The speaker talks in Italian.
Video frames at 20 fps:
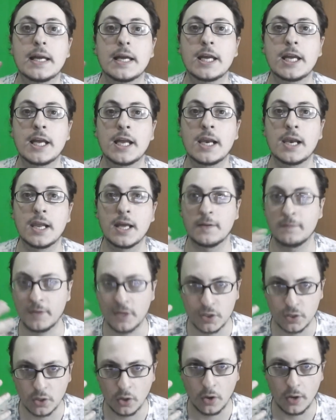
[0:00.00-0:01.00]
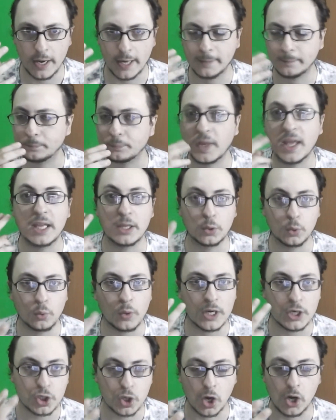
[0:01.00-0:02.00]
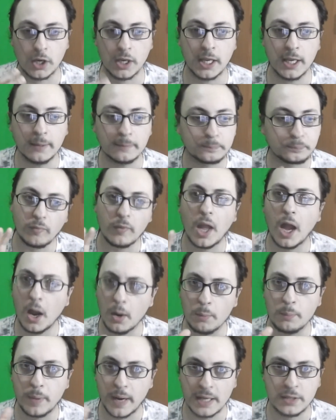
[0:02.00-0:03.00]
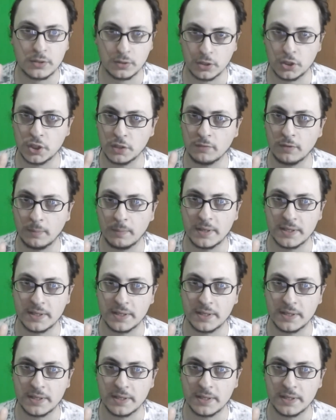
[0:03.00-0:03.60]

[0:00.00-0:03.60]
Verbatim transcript: il visore e due giochi a un prezzo dicevo